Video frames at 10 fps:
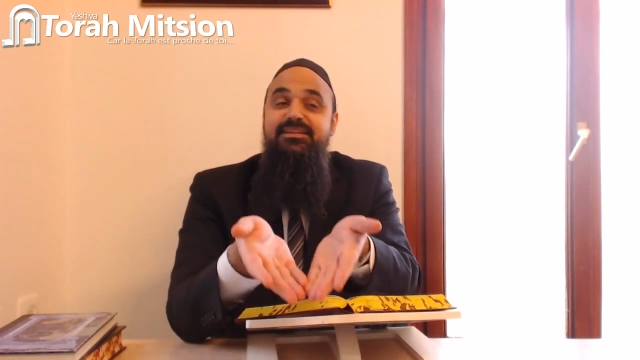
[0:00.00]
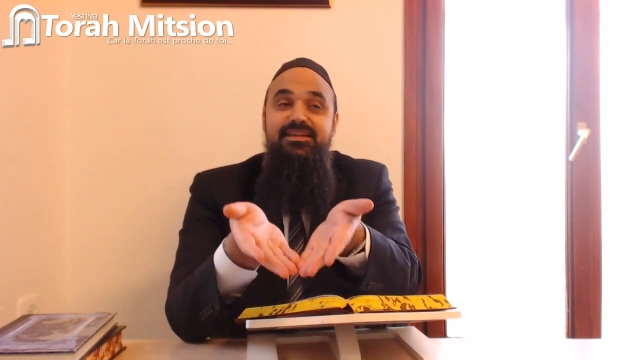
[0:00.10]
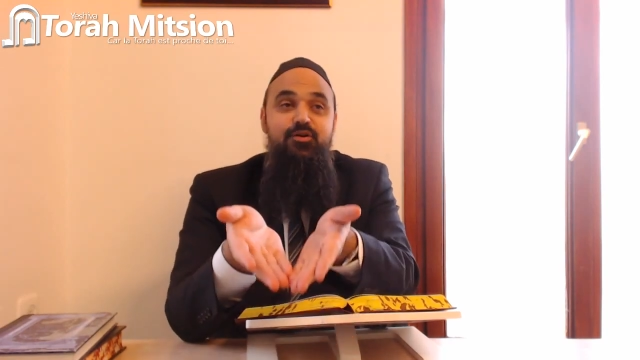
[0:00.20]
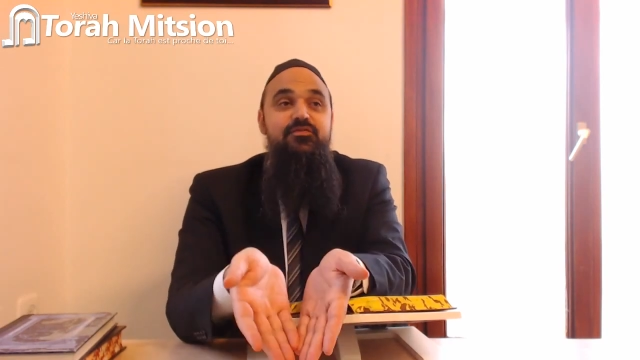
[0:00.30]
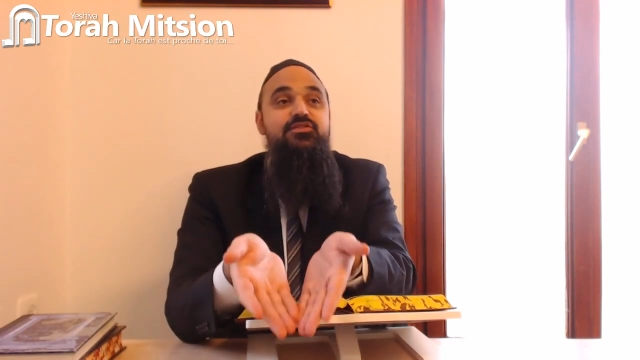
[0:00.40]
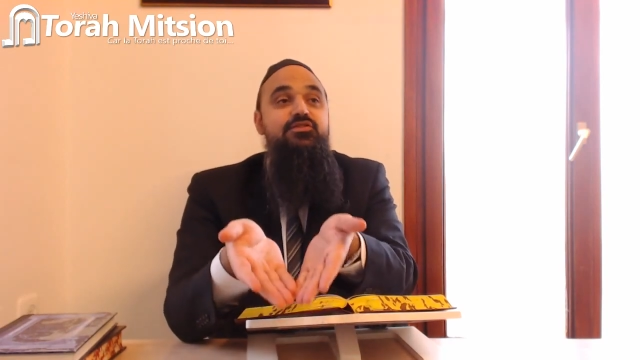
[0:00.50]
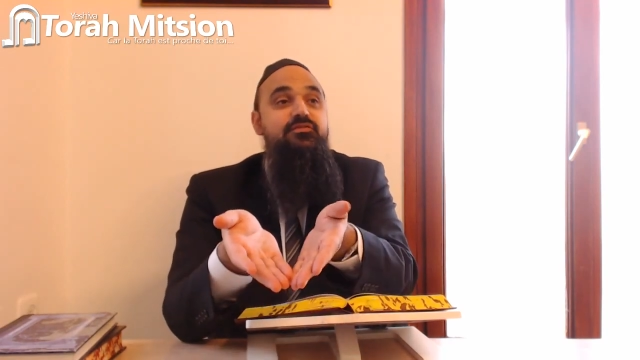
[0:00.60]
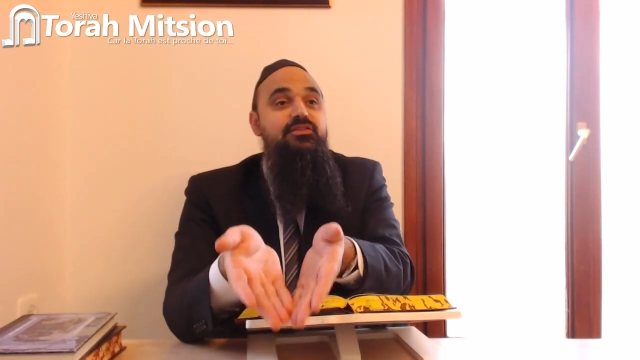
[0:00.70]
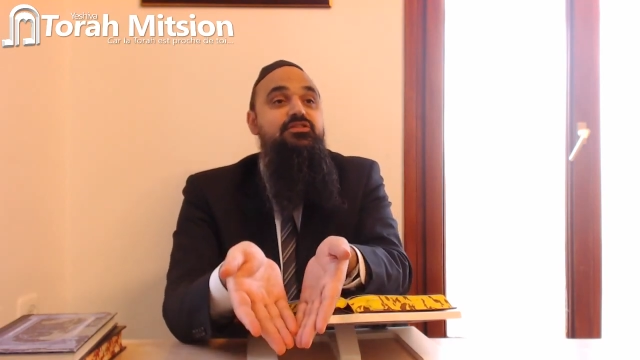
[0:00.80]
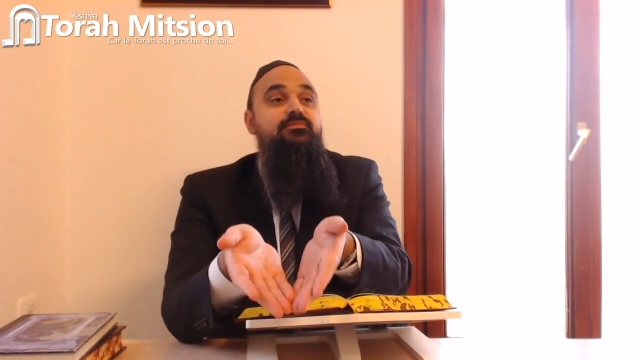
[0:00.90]
Ata ah, kovesh
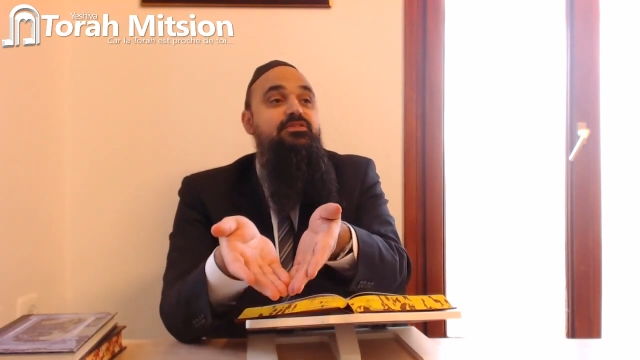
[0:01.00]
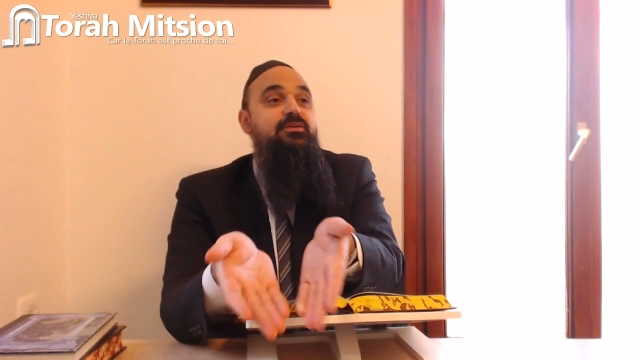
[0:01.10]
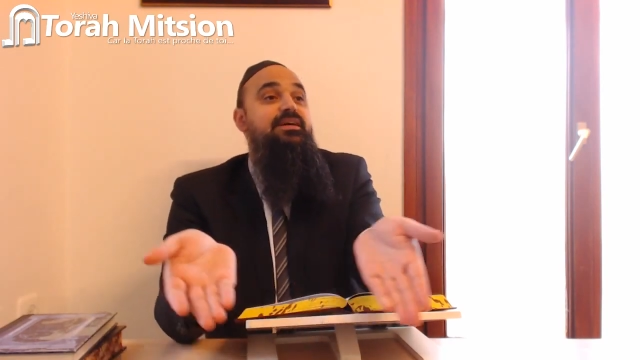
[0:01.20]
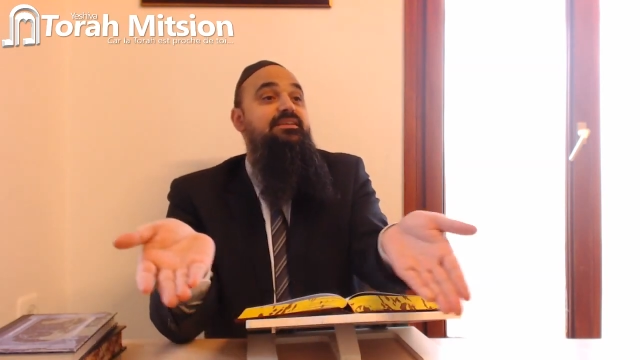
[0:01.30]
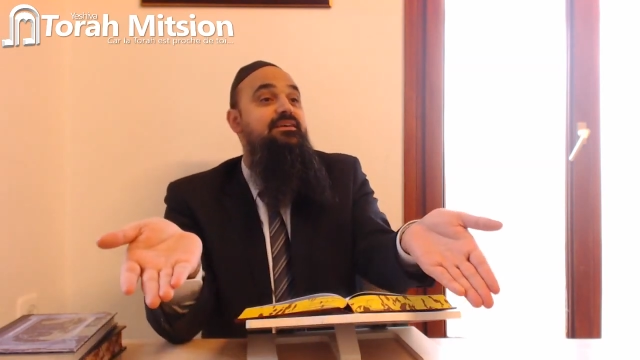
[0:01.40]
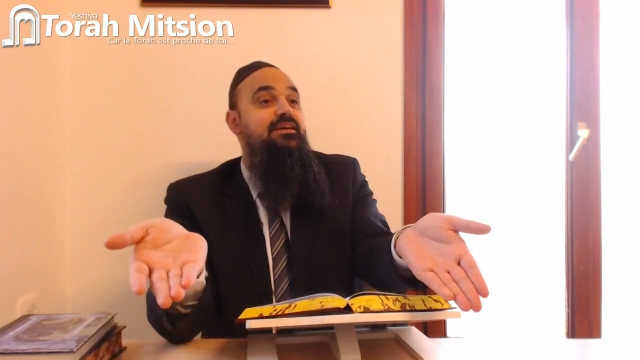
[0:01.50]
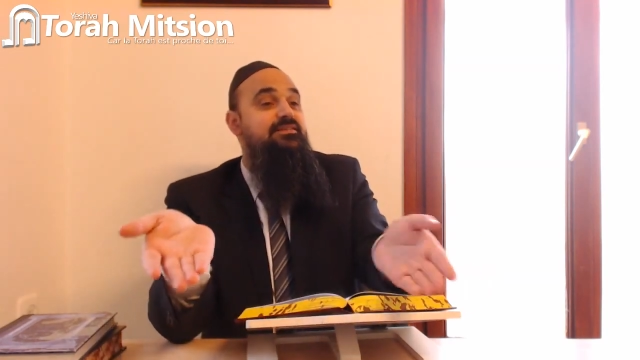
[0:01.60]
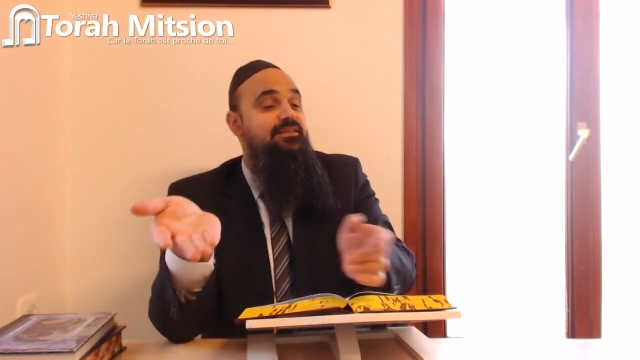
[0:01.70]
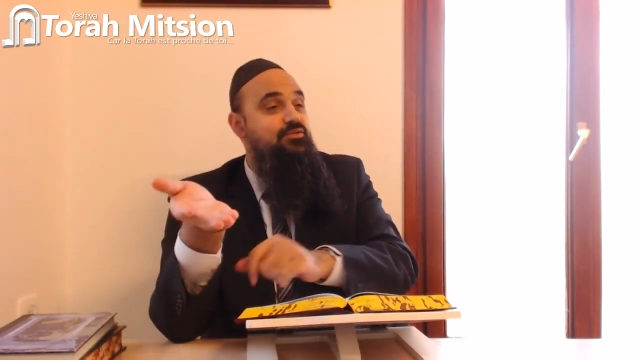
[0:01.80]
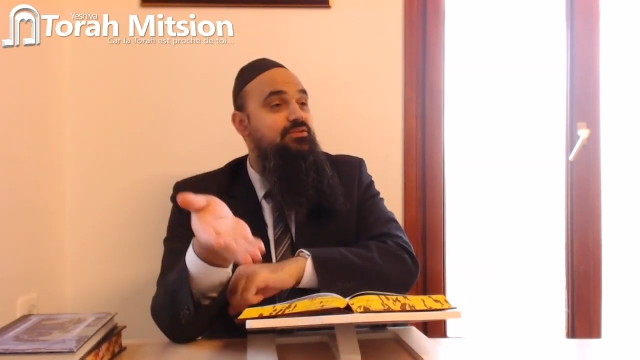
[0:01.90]
kvashim be Shabbat.
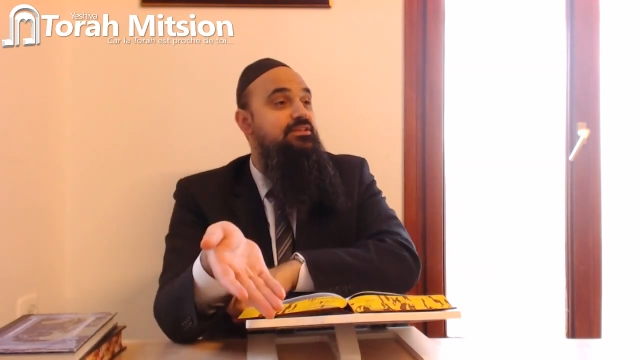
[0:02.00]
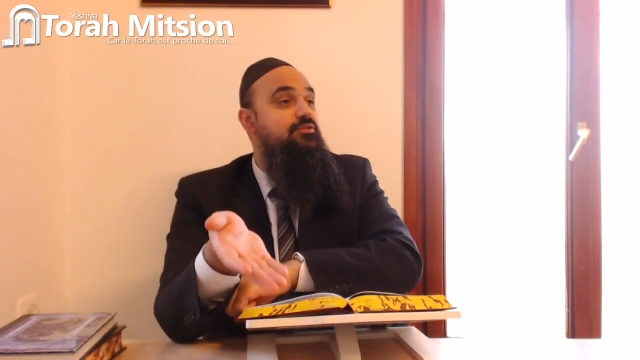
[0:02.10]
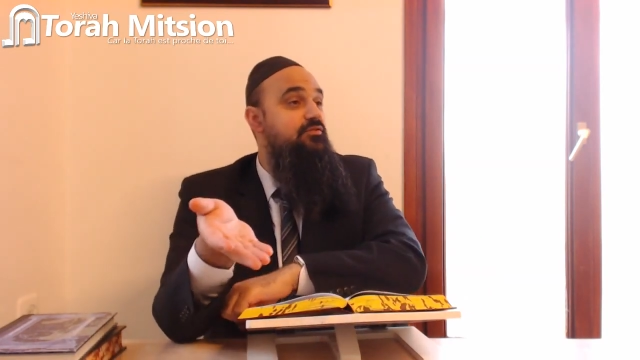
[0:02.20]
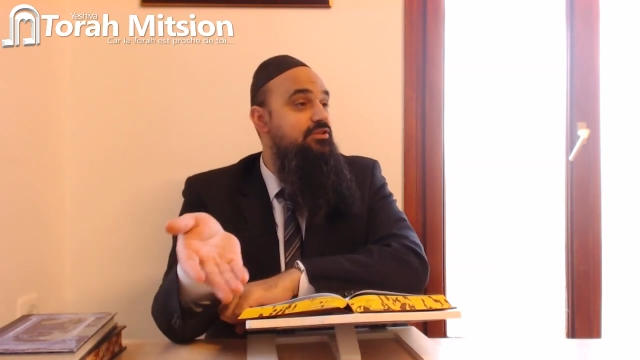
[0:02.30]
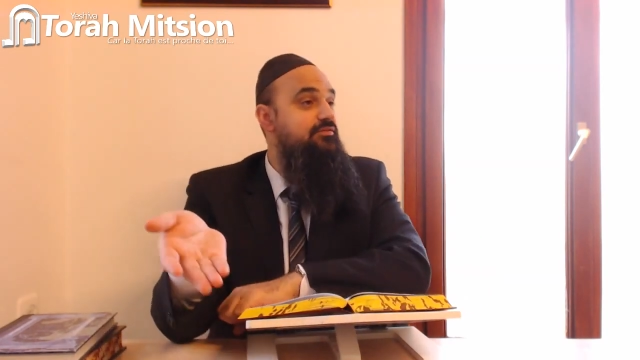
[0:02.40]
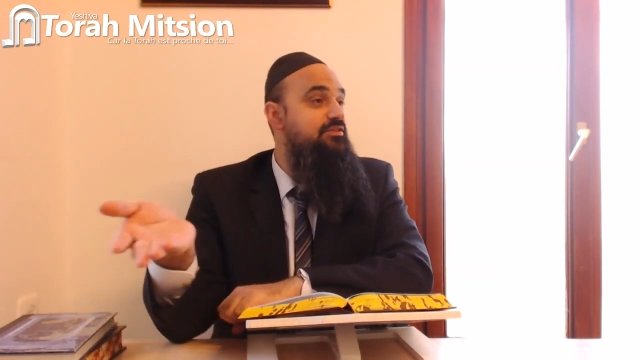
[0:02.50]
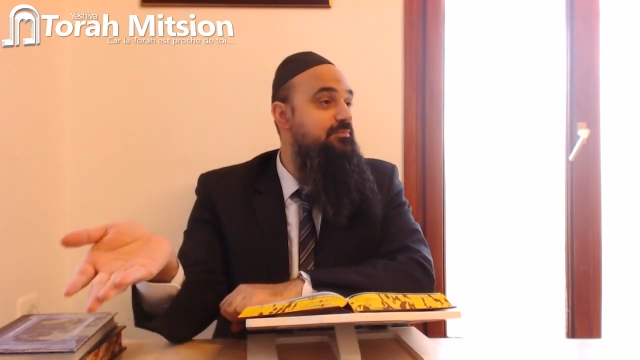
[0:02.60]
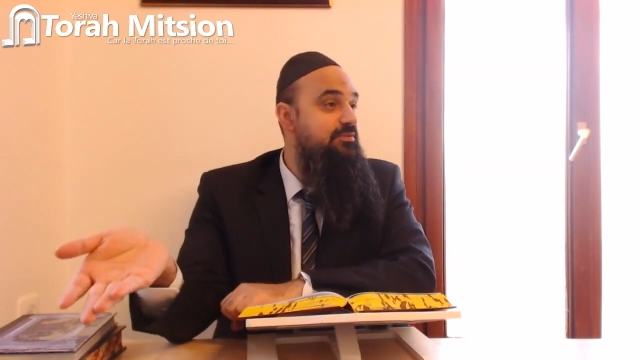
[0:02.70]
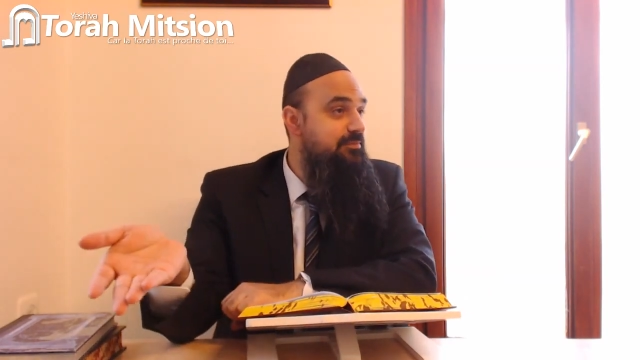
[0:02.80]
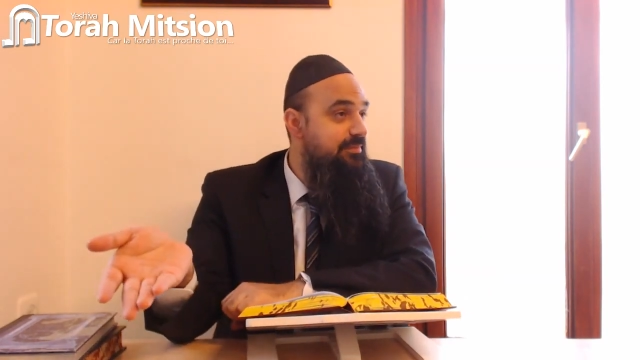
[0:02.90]
Ça sort d'être kovesh kvashim
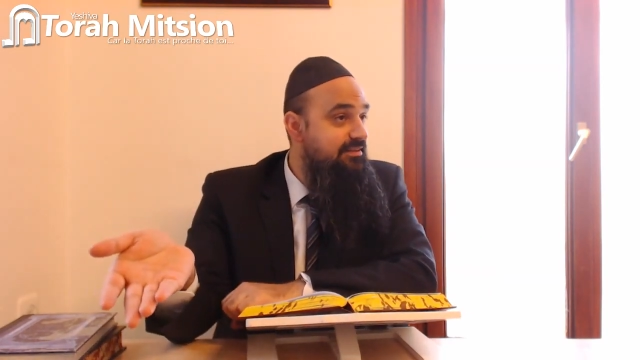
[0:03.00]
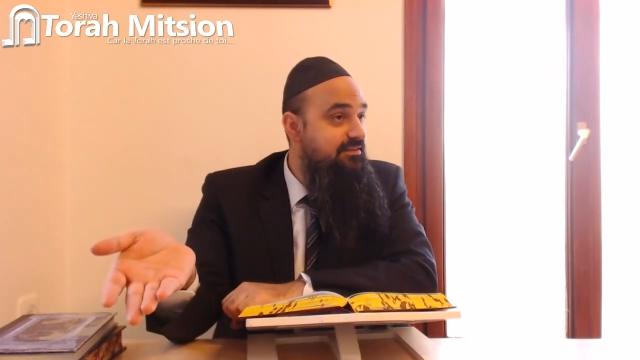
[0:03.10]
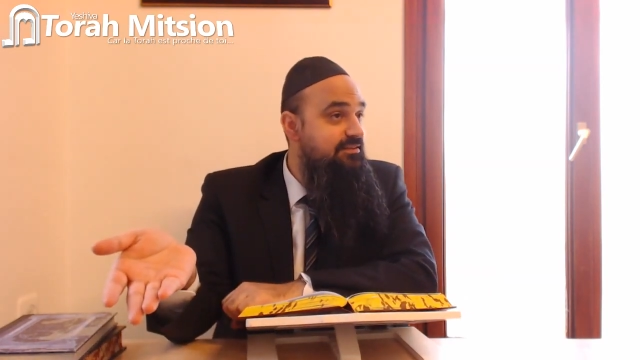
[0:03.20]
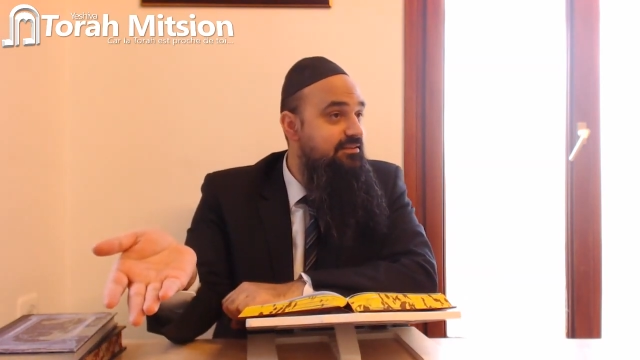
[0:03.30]
be Shabbat.